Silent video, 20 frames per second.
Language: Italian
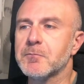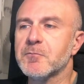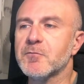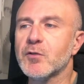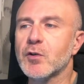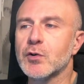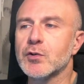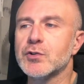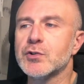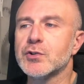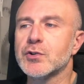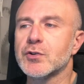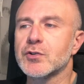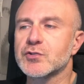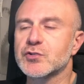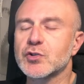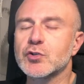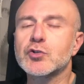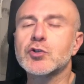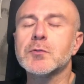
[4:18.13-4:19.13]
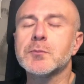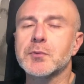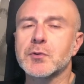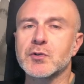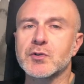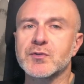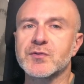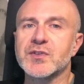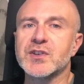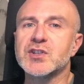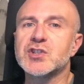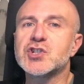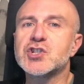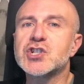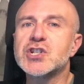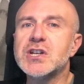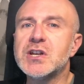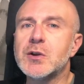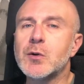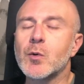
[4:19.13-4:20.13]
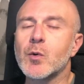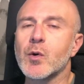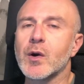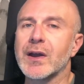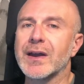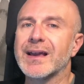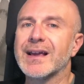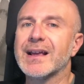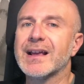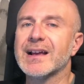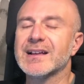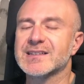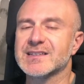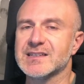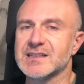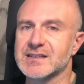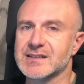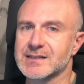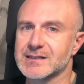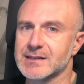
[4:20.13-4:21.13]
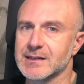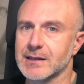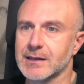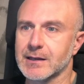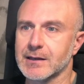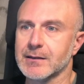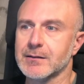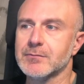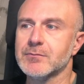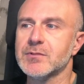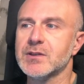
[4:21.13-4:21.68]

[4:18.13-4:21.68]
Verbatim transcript: voglio sottoporvi 5 casistiche